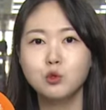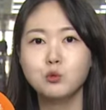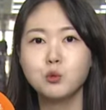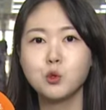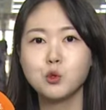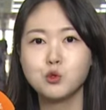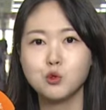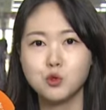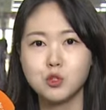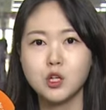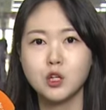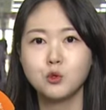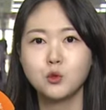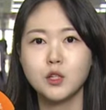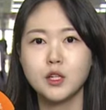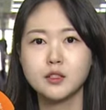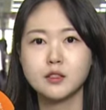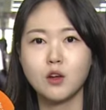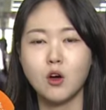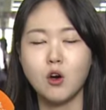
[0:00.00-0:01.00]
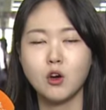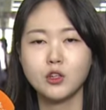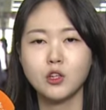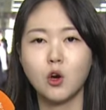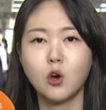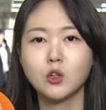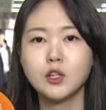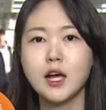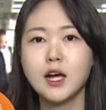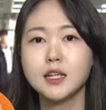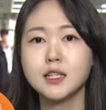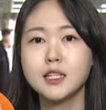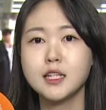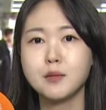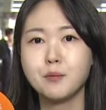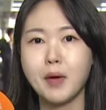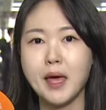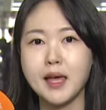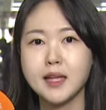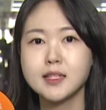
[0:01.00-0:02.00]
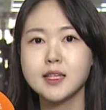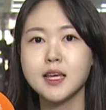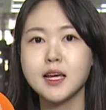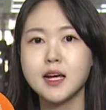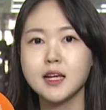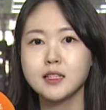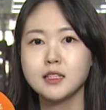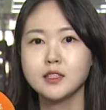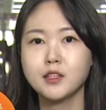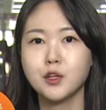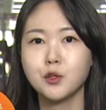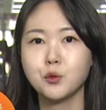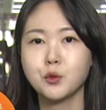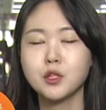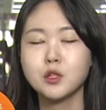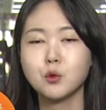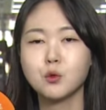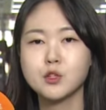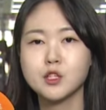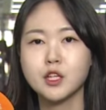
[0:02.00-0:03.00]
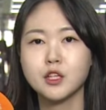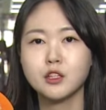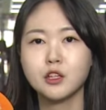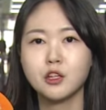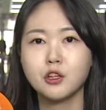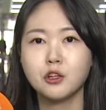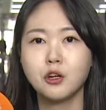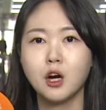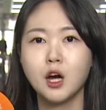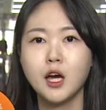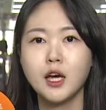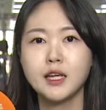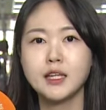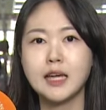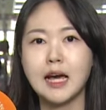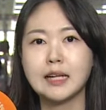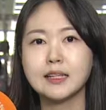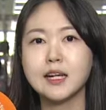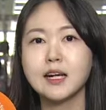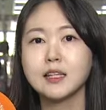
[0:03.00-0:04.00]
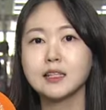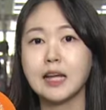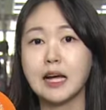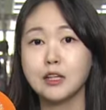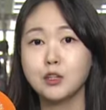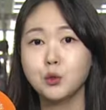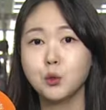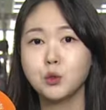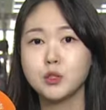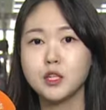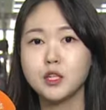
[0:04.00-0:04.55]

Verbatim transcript: 후보 추천위에서 여당을 배제하는 내용이 골자되어 야당 단독